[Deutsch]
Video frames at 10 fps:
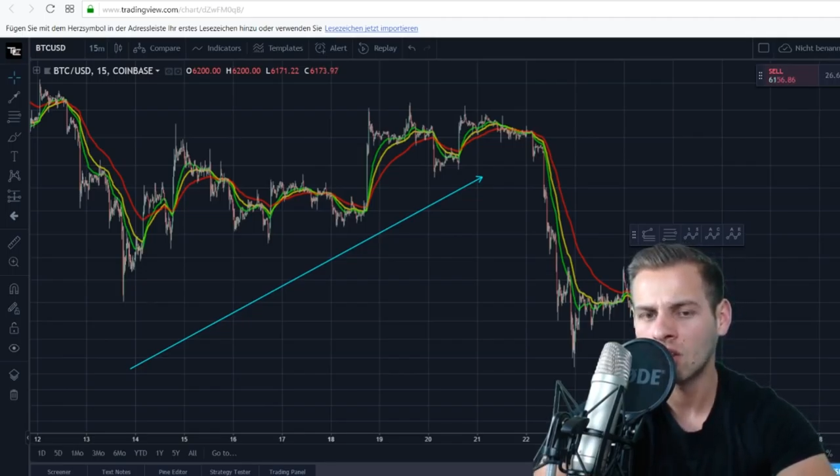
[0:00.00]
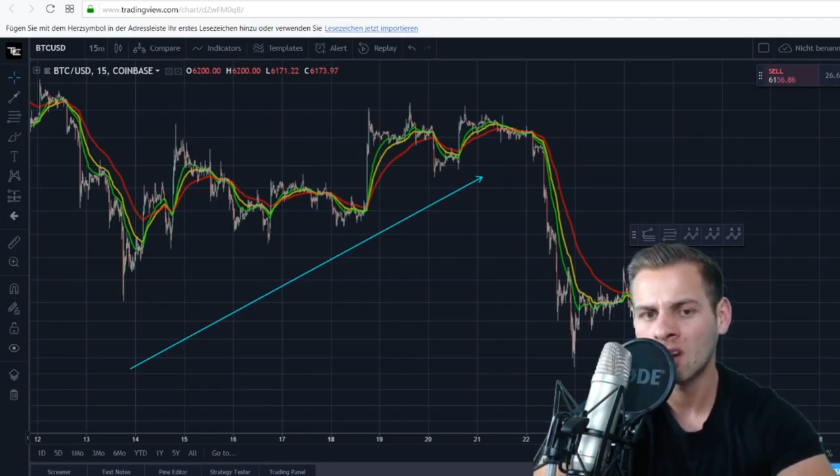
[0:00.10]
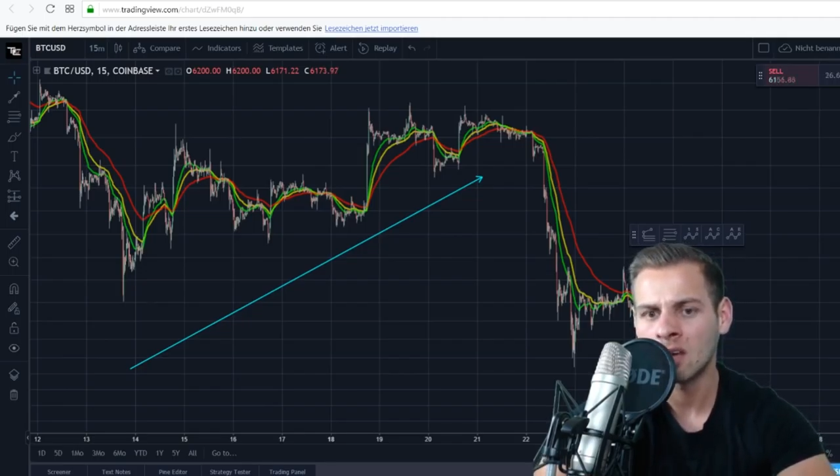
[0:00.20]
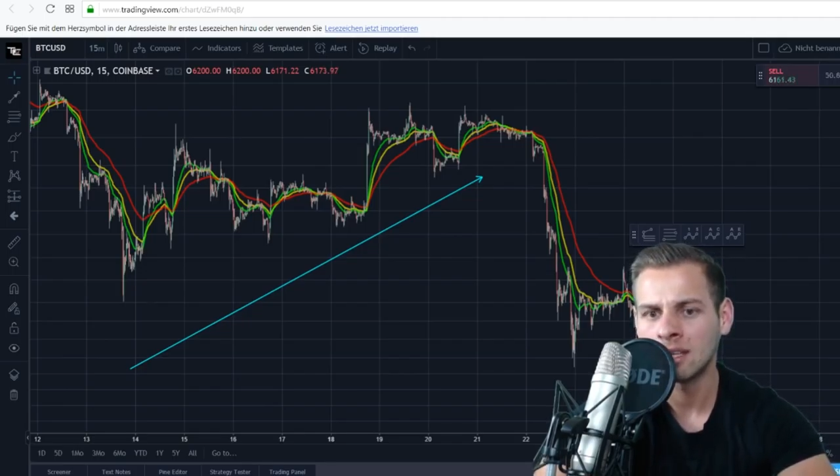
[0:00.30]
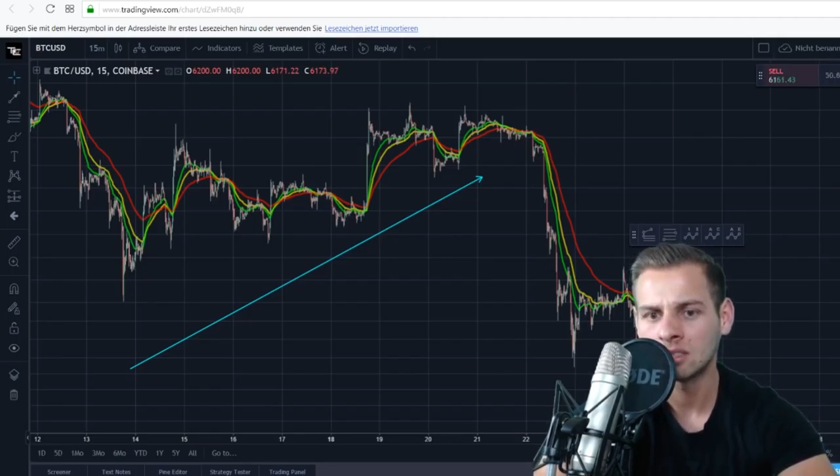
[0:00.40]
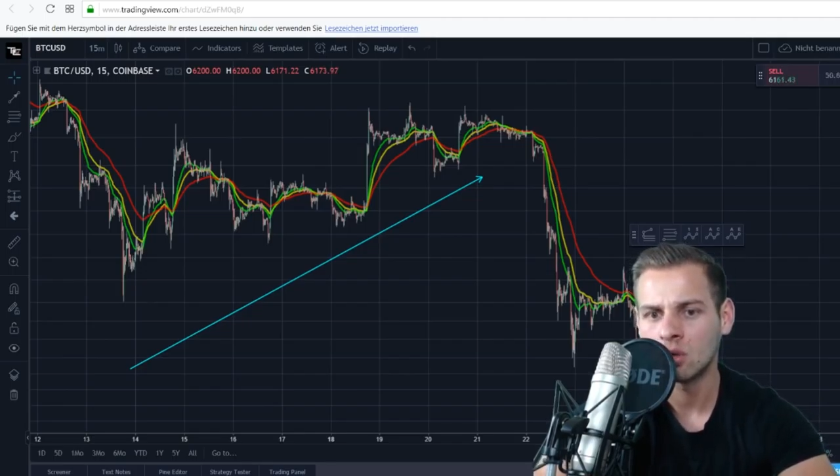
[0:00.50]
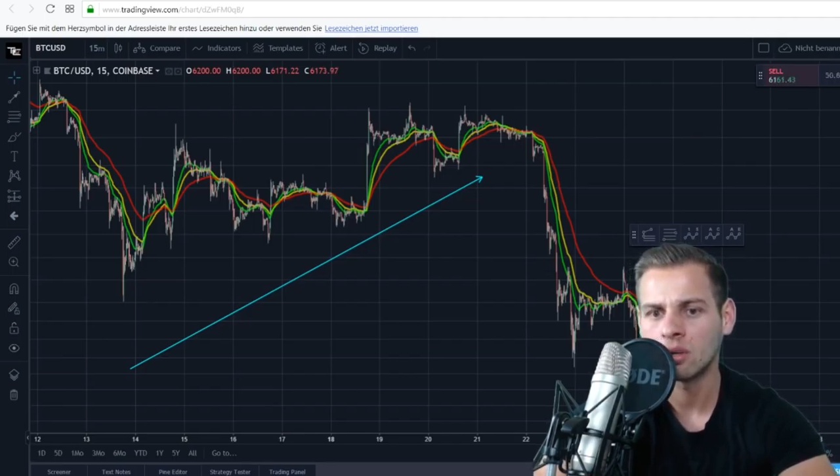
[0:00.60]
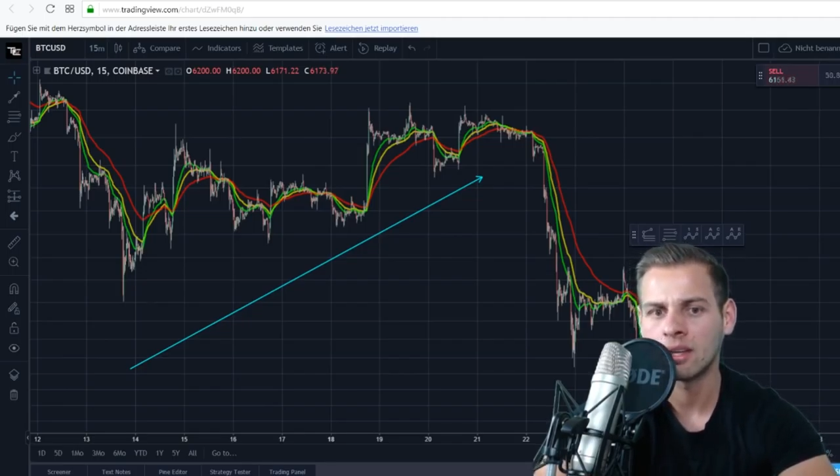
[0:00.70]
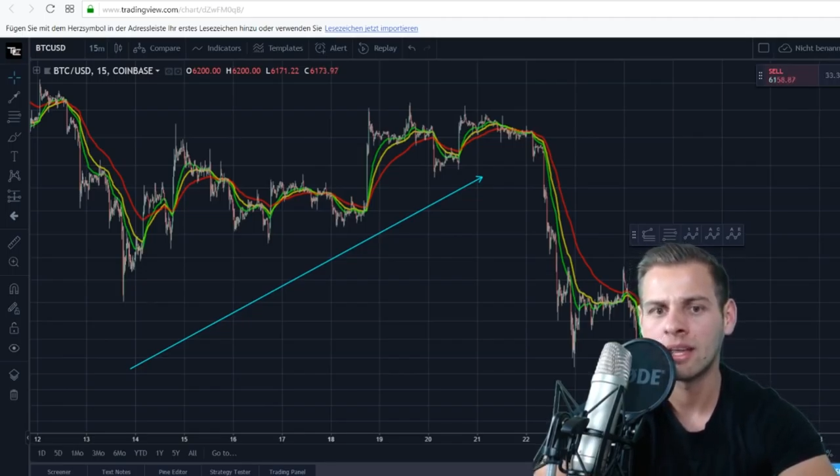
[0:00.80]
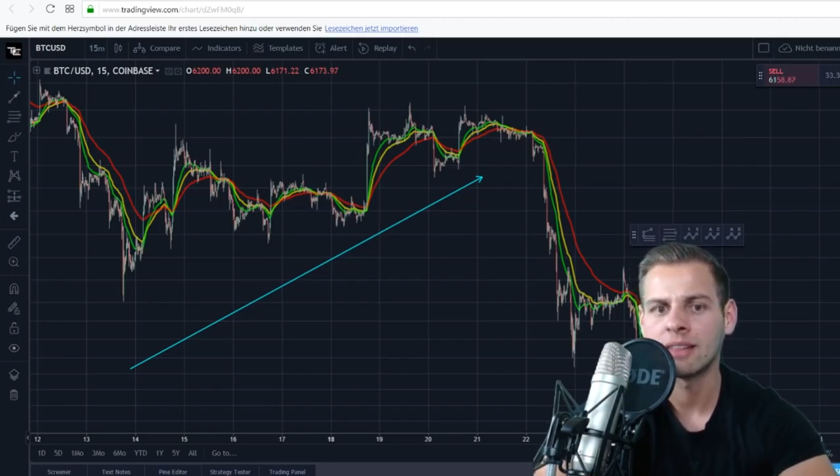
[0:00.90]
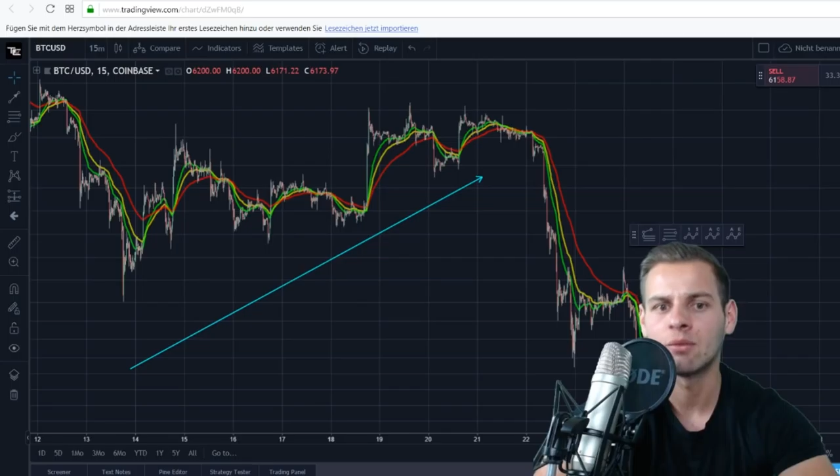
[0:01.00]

Dollar jetzt konkret,